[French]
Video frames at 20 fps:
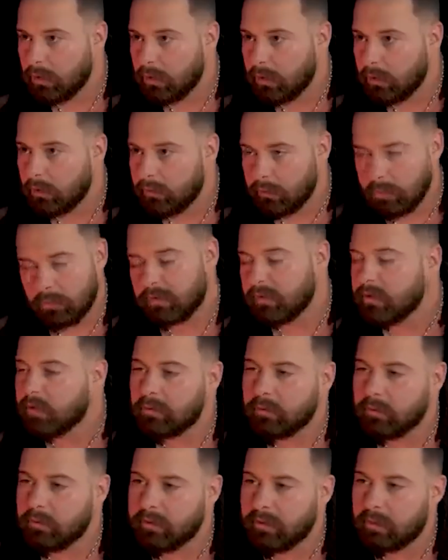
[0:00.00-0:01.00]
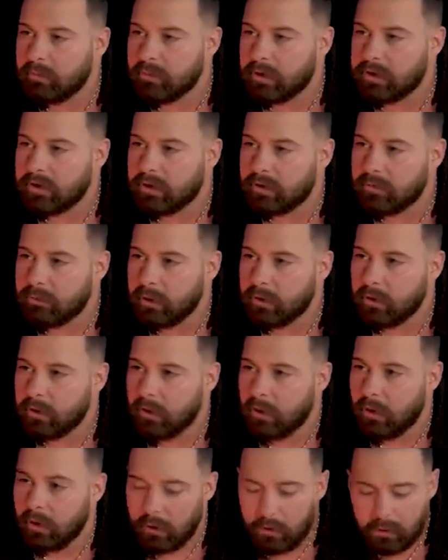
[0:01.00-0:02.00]
Sinon, ça, ça ne m'intéresse pas.
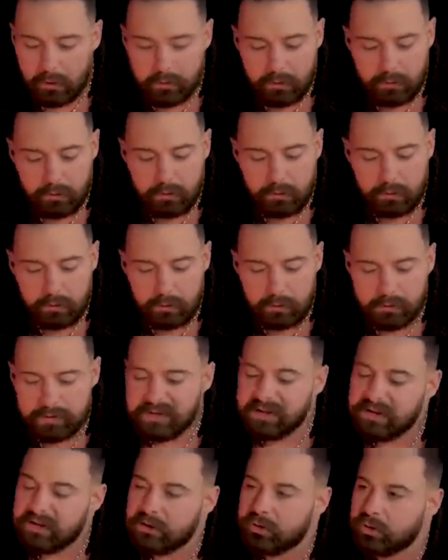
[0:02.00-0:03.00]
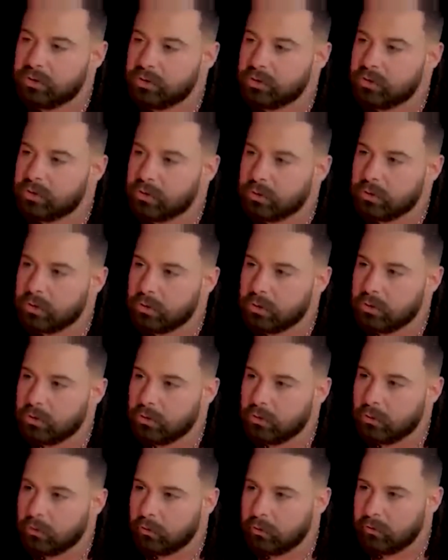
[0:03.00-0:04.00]
Euh, si c'est juste,
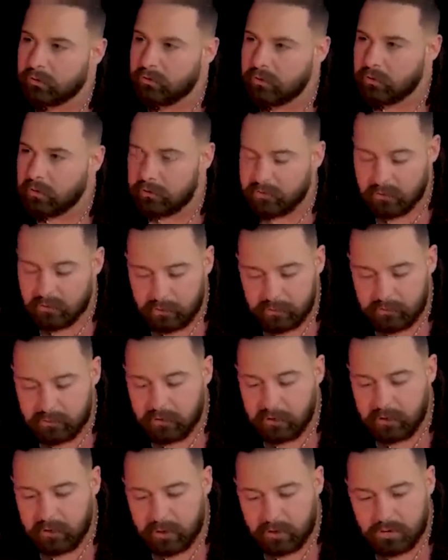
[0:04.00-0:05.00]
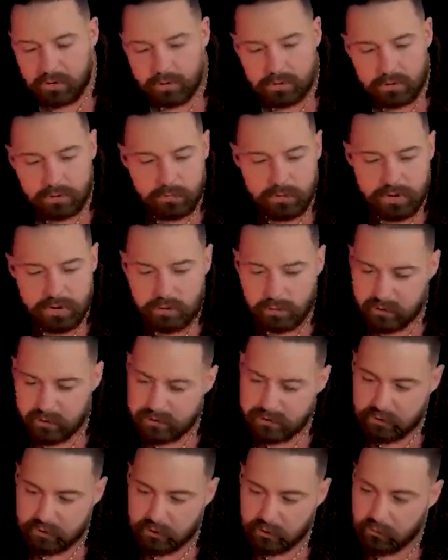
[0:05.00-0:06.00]
euh, si, si, là je t'oblige en te
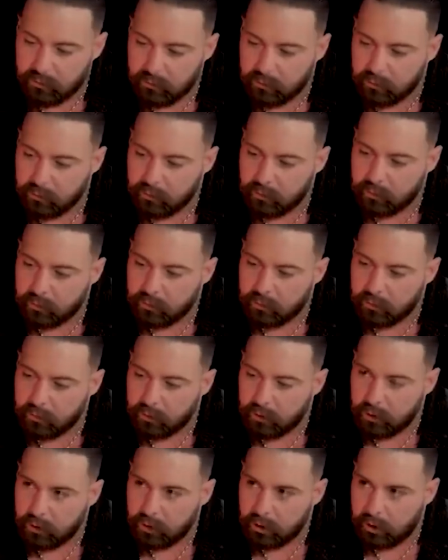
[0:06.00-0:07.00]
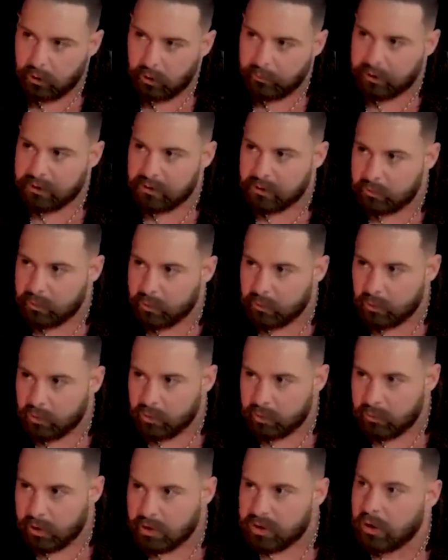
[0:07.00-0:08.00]
disant, écoute, euh, à partir de maintenant tu
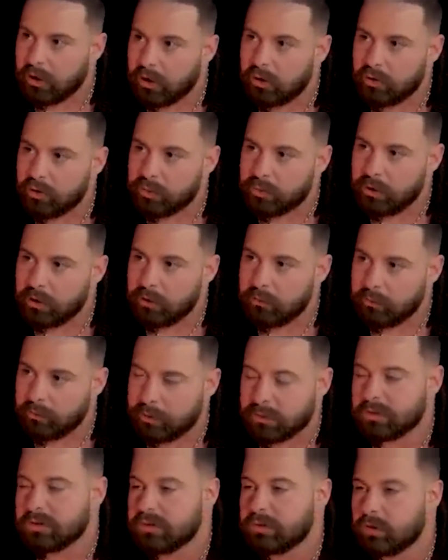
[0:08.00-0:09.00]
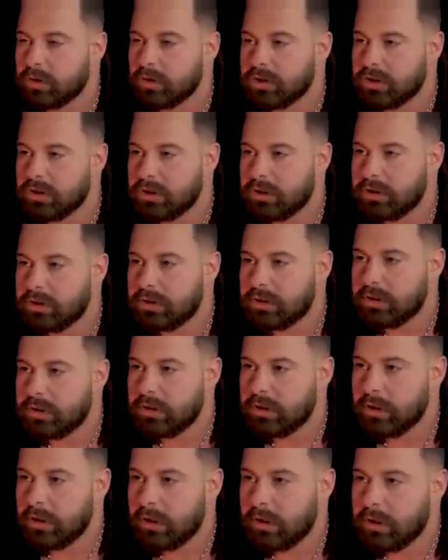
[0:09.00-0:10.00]
marches à cloche-pied, parce que c'est moi qui l'ai décidé,
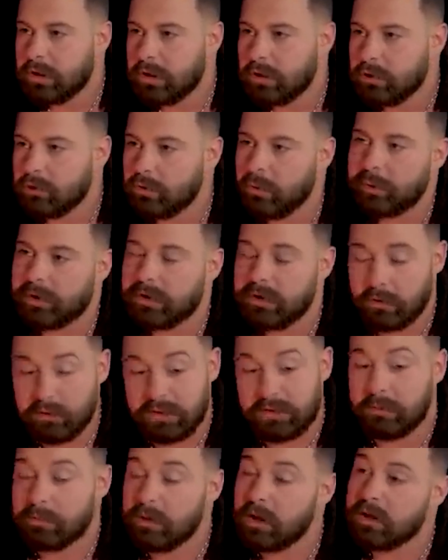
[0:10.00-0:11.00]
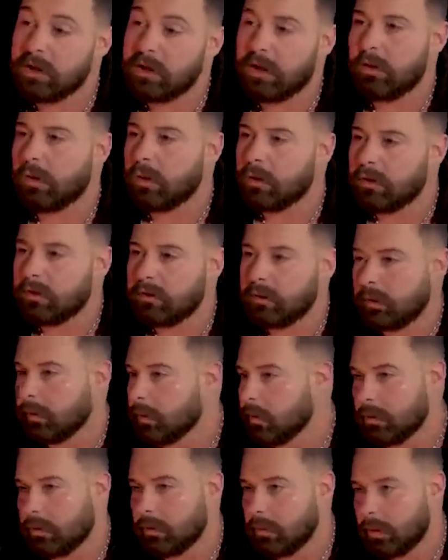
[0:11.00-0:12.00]
tu vas pas dire, oui c'est bien, il y a de l'ordre ici.
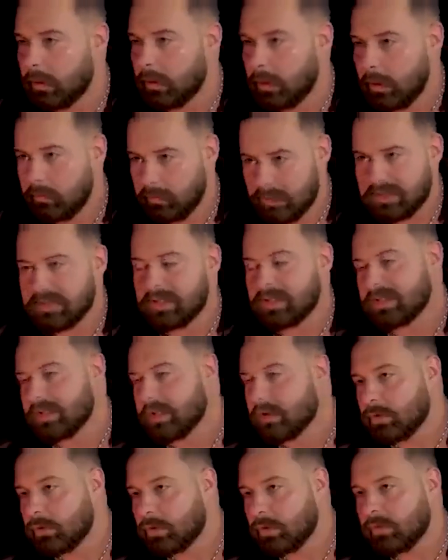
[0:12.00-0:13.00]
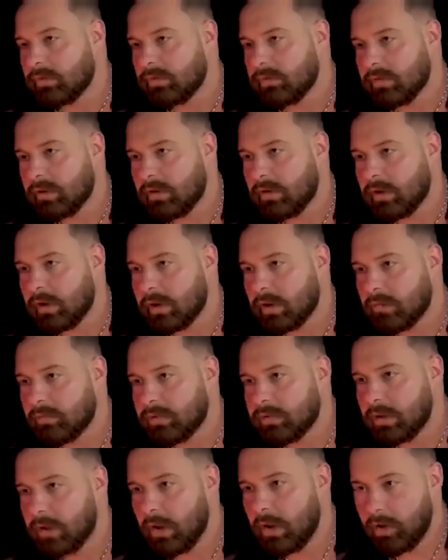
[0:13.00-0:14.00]
Non. Bah, c'est exactement dans la société dans laquelle on
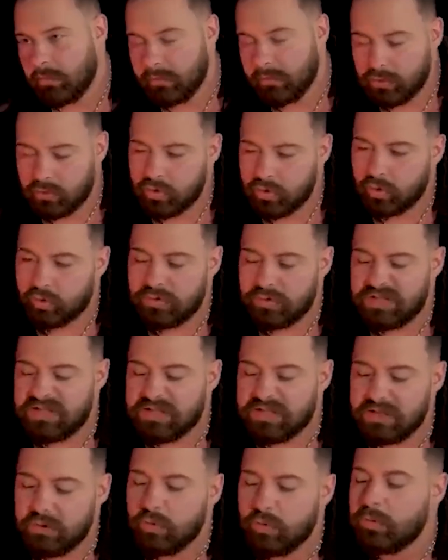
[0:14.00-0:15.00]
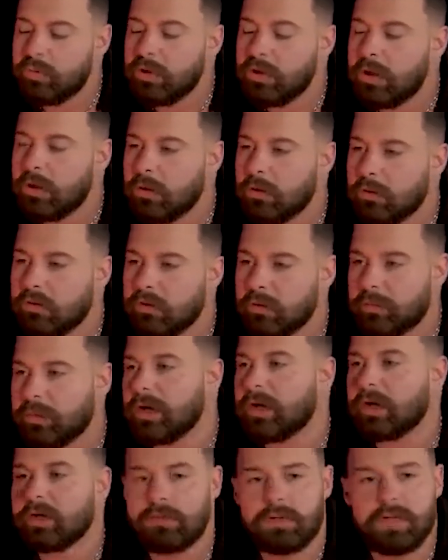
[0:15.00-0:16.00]
vit. En fait, aujourd'hui, c'est humiliant. C'est pas
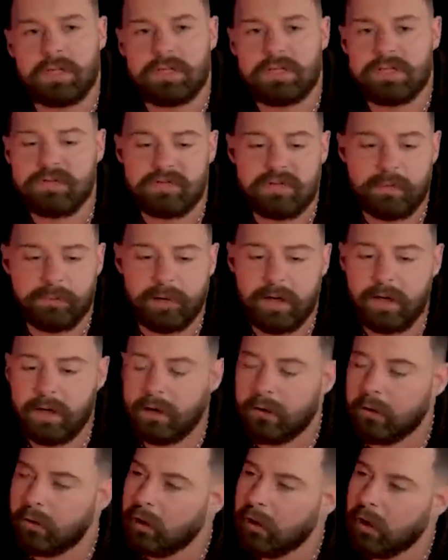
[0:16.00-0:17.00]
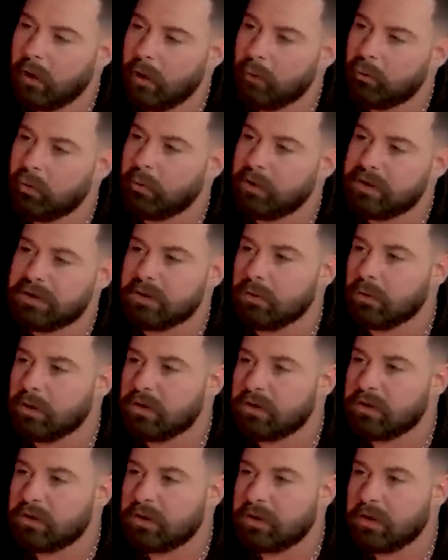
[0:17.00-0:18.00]
éducatif, c'est pas euh, pour ma sécurité,
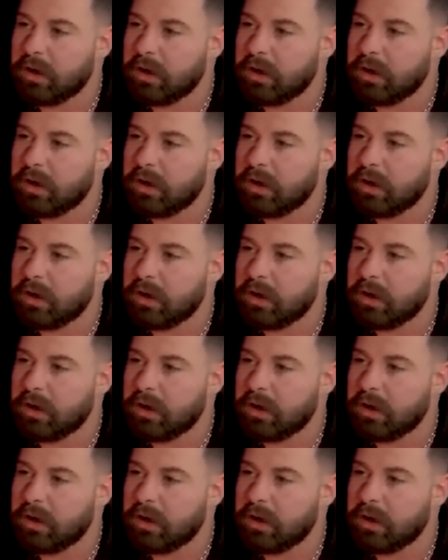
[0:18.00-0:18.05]
etc.